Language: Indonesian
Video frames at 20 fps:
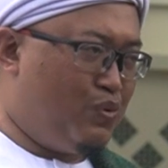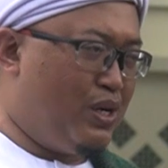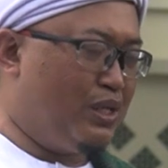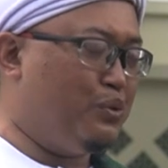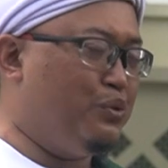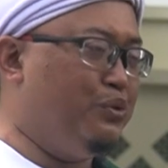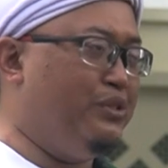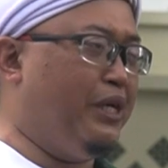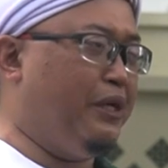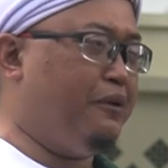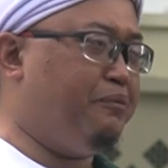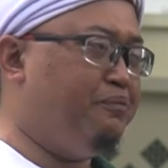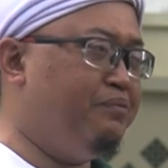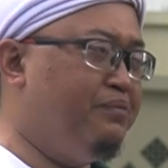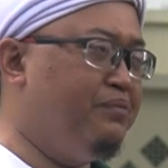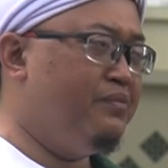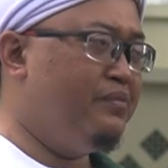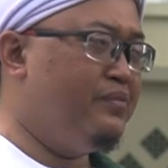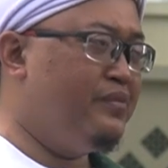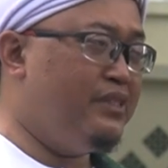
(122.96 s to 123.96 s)
waktunya.
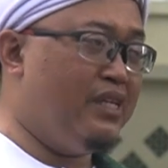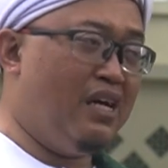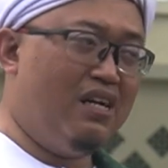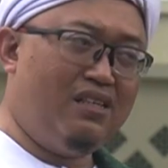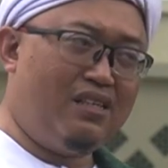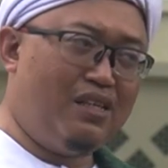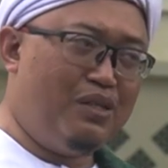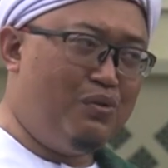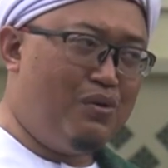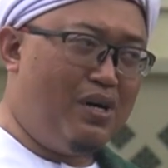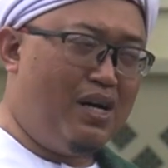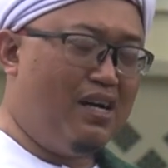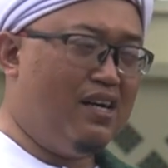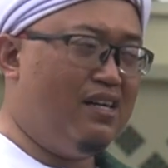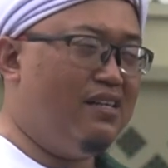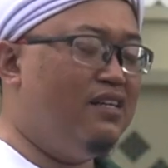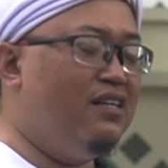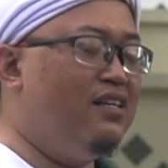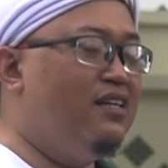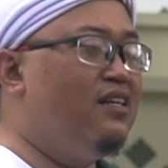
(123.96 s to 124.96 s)
Yang
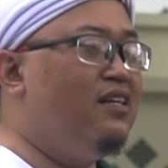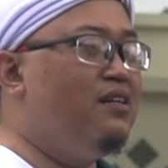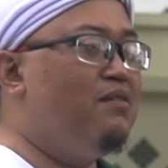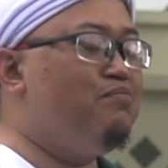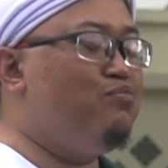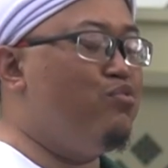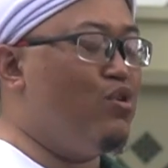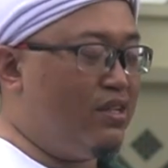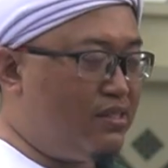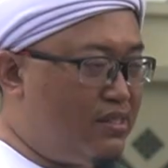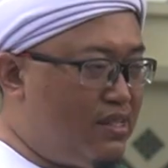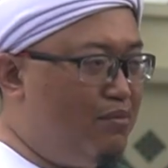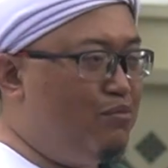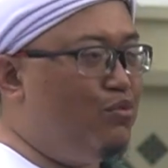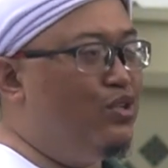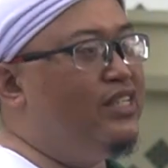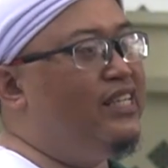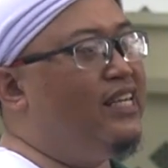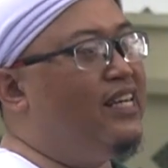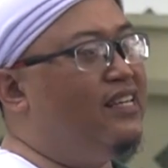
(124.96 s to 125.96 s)
kedua, puasa
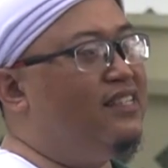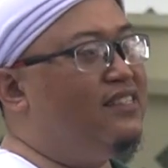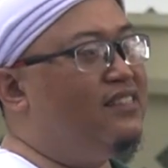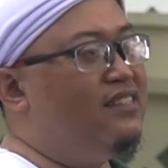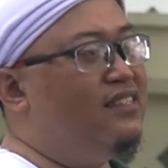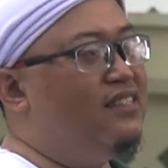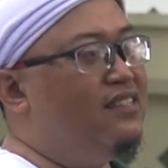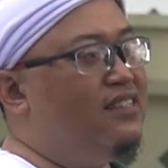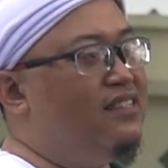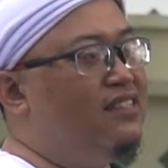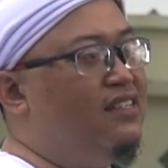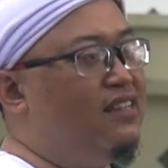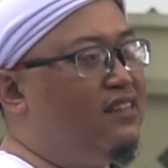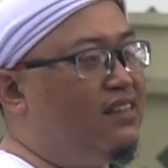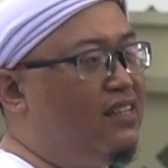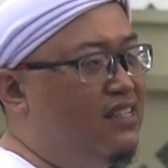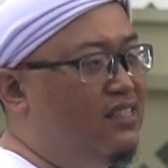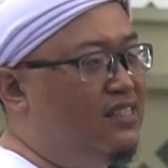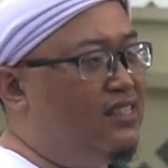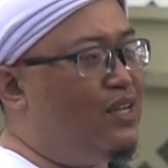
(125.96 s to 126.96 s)
mulia
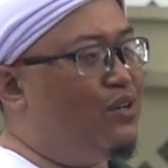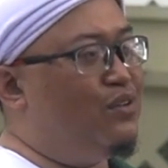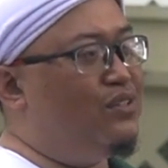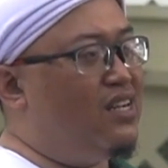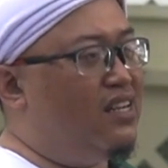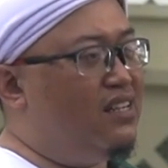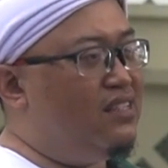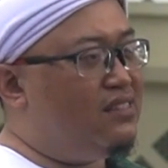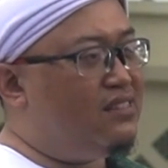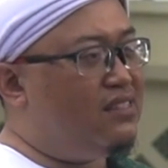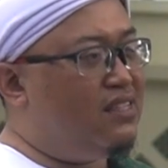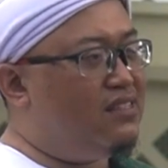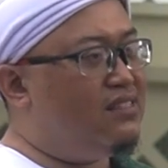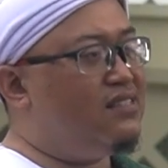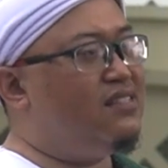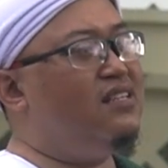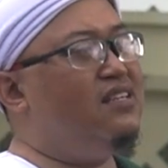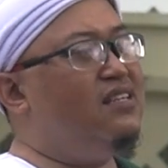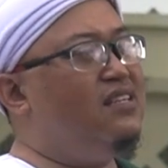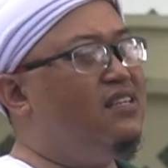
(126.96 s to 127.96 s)
ditinjau dari
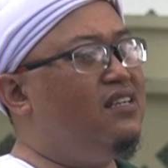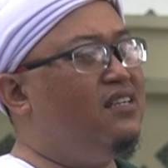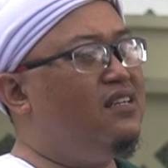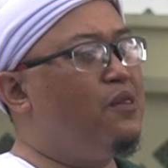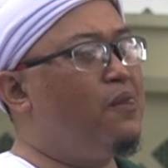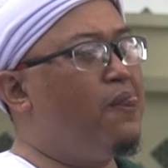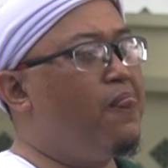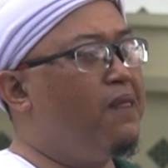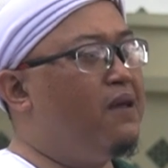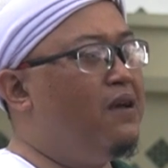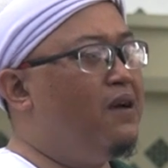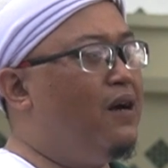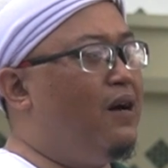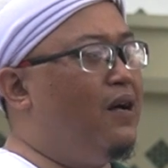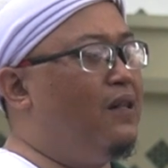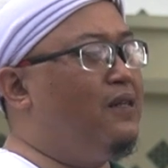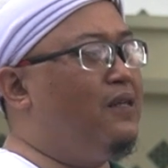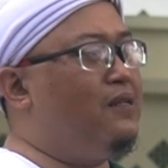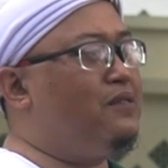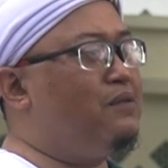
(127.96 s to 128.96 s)
sisi
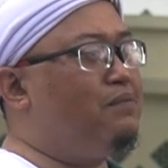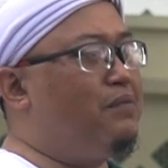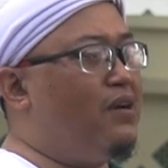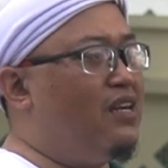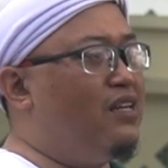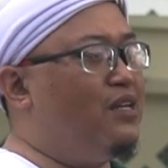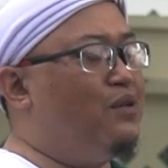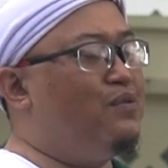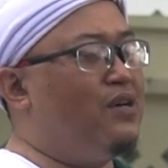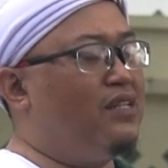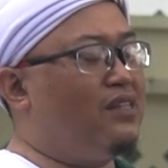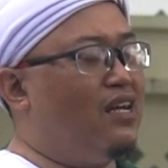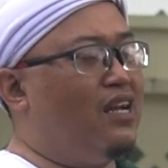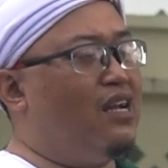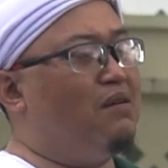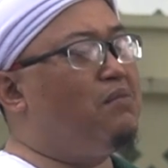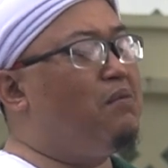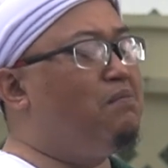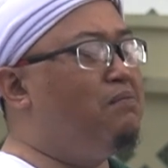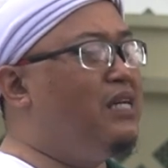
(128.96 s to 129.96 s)
Allah Subhanahu wa
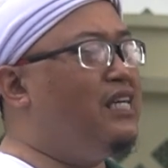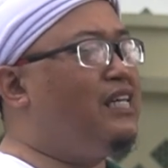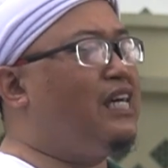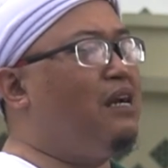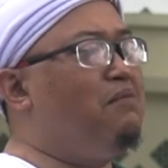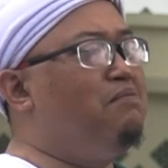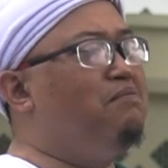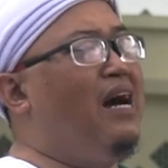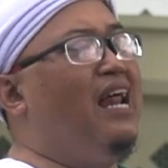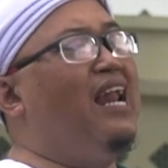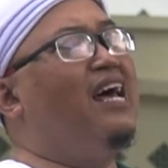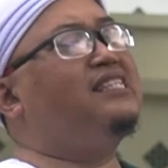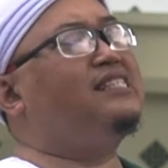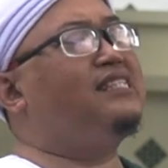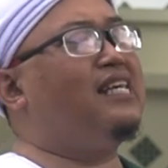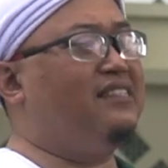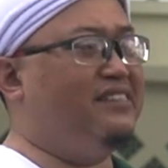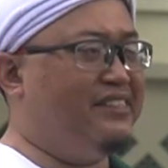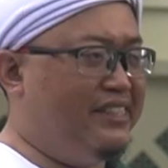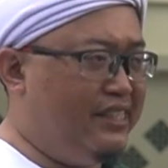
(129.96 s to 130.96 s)
taala memberikan
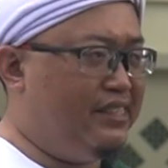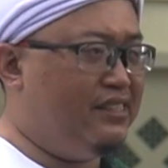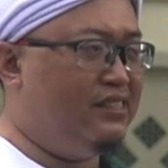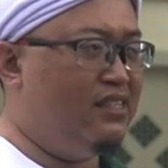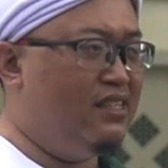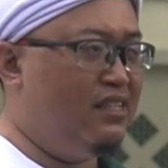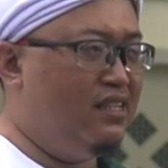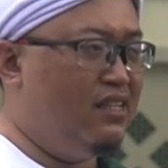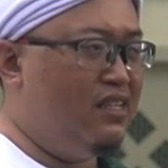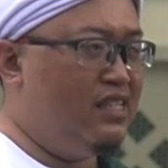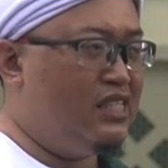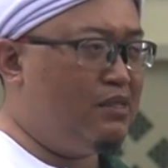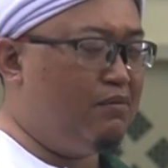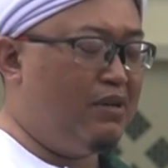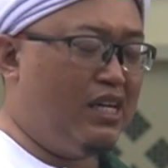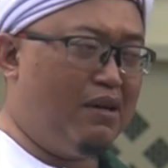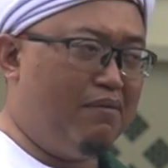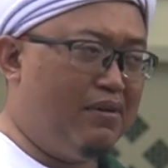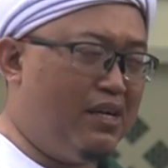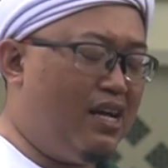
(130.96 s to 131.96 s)
balasannya.
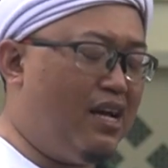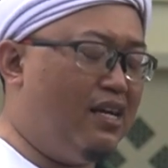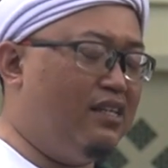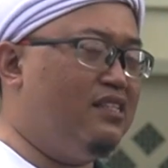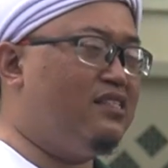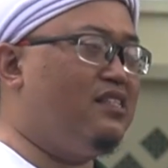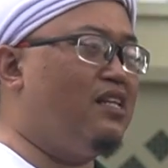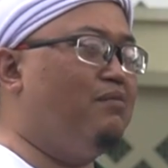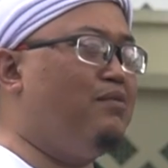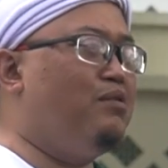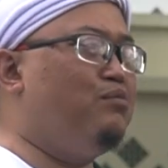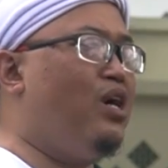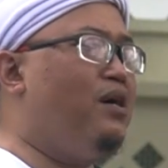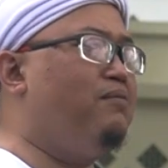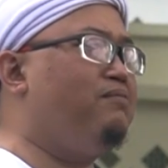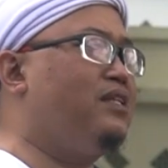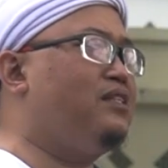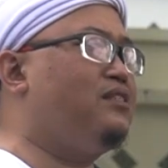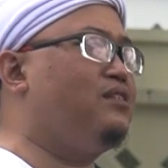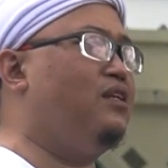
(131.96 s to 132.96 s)
Sebagaimana hadis Nabi
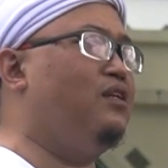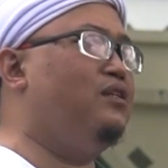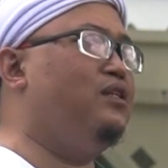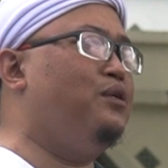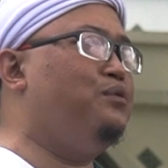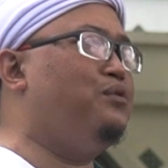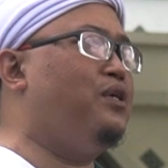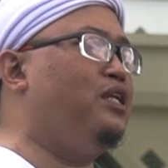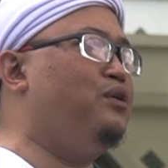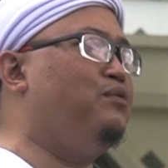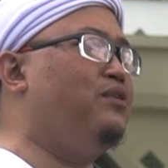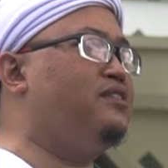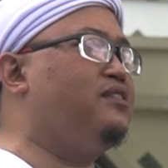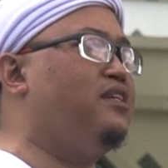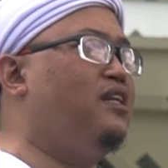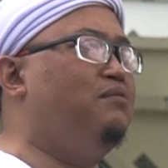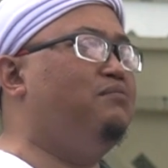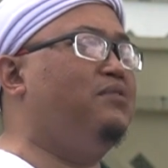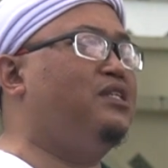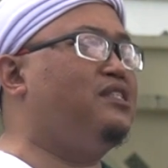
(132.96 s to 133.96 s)
Muhammad sallallahu alaihi
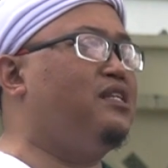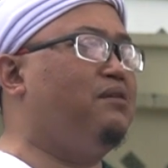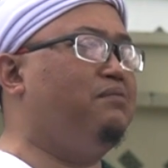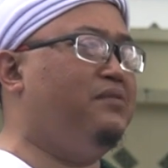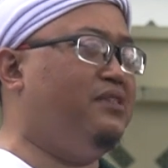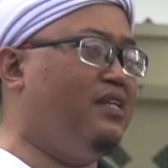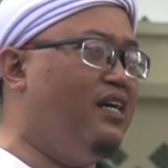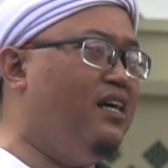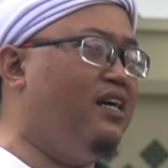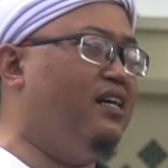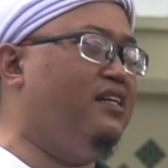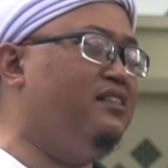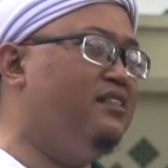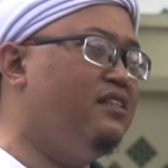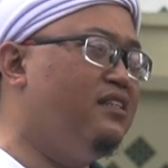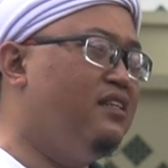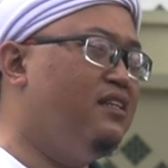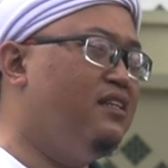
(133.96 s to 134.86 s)
wasallam bersabda,